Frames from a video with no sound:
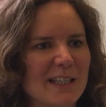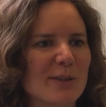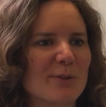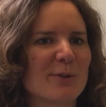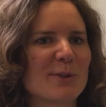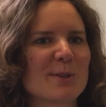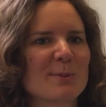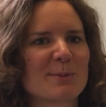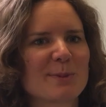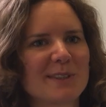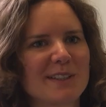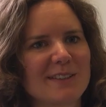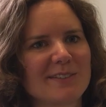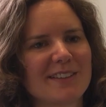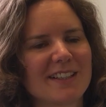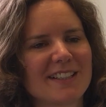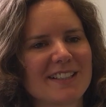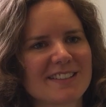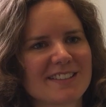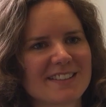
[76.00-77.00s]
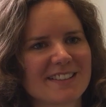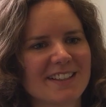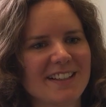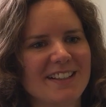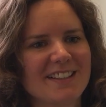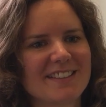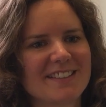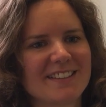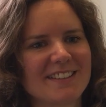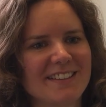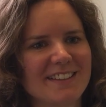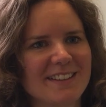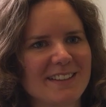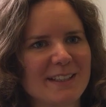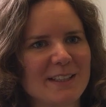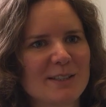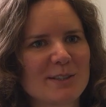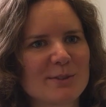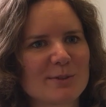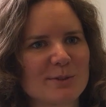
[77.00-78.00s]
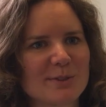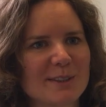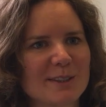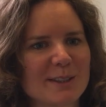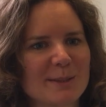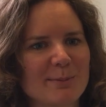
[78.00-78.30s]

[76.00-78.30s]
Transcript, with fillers: Genau, ursprünglich war das als EEG-Studie